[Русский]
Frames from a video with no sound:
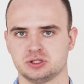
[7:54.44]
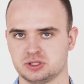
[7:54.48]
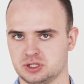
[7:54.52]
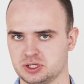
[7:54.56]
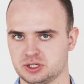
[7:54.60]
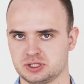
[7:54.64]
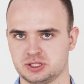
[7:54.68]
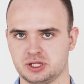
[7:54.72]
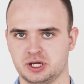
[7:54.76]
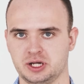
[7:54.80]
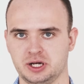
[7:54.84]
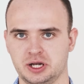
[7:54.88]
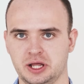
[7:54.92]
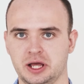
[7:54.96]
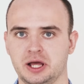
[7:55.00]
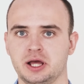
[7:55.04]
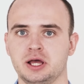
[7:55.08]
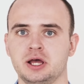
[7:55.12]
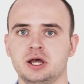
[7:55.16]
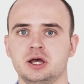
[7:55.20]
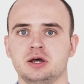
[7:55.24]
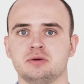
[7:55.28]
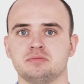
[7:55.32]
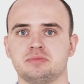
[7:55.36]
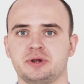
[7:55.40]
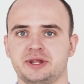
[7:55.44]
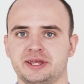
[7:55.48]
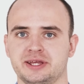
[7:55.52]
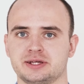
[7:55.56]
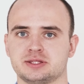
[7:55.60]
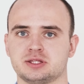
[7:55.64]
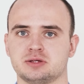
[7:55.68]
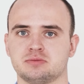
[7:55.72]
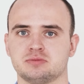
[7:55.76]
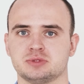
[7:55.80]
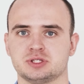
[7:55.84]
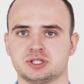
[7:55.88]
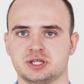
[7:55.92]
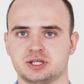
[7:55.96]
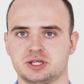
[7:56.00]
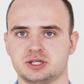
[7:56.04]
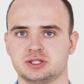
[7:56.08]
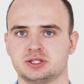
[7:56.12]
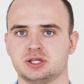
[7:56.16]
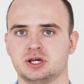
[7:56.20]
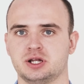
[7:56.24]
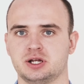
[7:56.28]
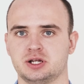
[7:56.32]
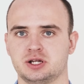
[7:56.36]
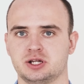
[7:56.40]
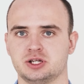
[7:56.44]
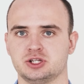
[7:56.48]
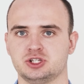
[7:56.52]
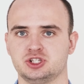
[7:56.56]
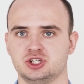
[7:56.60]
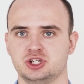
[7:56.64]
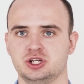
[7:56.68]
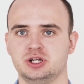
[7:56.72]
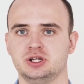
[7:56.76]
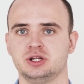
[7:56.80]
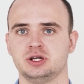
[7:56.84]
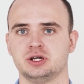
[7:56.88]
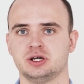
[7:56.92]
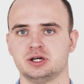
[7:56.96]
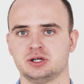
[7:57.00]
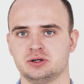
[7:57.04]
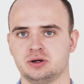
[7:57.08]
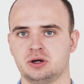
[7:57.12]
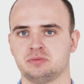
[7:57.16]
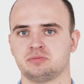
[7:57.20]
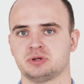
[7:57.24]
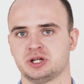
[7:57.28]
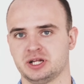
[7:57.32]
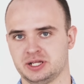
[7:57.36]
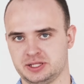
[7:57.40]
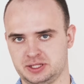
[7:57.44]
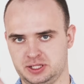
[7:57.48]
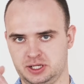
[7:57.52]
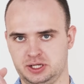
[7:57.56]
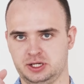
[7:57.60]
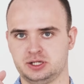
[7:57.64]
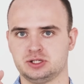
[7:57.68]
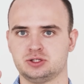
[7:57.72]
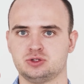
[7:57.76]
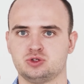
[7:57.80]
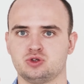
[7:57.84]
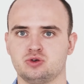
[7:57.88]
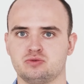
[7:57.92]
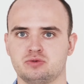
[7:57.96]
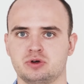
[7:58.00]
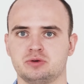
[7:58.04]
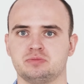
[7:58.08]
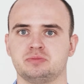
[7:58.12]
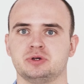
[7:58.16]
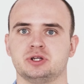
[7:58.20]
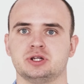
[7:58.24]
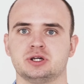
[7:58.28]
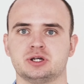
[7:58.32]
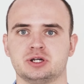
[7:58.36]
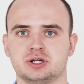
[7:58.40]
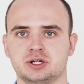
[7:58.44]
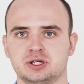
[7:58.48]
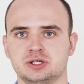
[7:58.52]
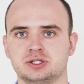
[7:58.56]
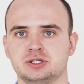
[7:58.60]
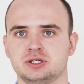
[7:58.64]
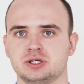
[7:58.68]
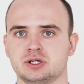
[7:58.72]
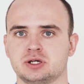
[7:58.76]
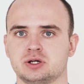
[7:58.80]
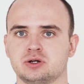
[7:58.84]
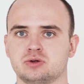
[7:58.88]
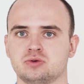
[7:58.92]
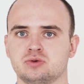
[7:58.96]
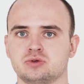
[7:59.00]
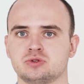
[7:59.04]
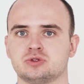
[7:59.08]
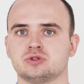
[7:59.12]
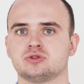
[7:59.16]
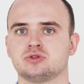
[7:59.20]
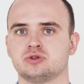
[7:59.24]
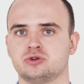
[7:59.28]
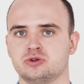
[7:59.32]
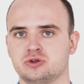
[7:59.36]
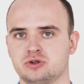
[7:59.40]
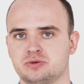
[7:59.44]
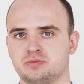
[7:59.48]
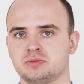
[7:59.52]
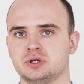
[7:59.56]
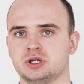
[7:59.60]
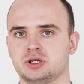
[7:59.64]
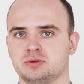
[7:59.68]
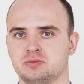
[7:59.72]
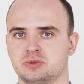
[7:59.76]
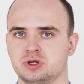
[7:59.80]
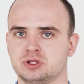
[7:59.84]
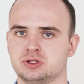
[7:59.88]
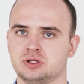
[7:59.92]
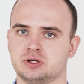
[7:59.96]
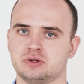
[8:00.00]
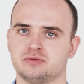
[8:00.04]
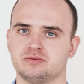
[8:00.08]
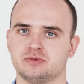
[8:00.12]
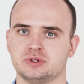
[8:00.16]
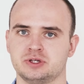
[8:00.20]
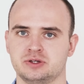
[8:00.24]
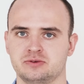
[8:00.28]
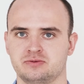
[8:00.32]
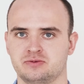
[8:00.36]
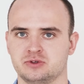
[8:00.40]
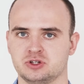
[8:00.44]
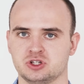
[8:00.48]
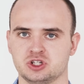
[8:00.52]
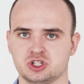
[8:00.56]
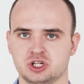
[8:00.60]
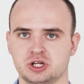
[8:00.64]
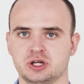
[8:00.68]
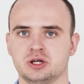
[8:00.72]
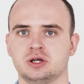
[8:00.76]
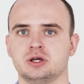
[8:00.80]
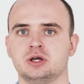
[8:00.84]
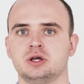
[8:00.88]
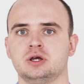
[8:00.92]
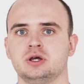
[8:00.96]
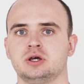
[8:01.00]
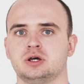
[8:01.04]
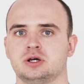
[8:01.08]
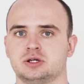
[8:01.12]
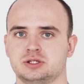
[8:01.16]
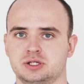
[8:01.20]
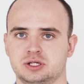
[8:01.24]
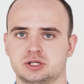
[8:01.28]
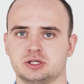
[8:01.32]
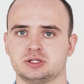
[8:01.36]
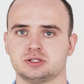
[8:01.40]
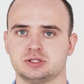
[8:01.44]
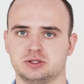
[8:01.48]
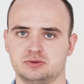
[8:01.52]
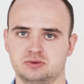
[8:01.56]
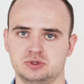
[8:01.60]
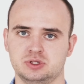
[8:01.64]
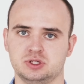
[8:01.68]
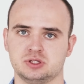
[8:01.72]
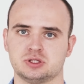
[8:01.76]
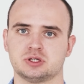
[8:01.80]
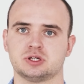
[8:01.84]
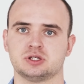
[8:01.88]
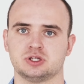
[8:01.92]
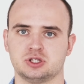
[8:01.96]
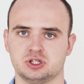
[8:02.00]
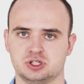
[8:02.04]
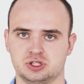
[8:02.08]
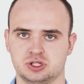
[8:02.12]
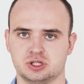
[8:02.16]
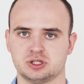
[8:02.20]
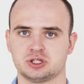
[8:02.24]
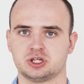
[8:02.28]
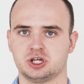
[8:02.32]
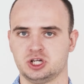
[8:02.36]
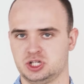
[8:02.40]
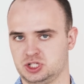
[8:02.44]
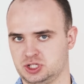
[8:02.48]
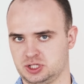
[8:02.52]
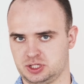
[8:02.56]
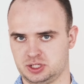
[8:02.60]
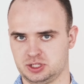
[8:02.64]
и так далее. При этом сагитальная щель, э, обратное резцовое перекрытие, от 3 мм и выше. Хотя зависит, конечно, от каждой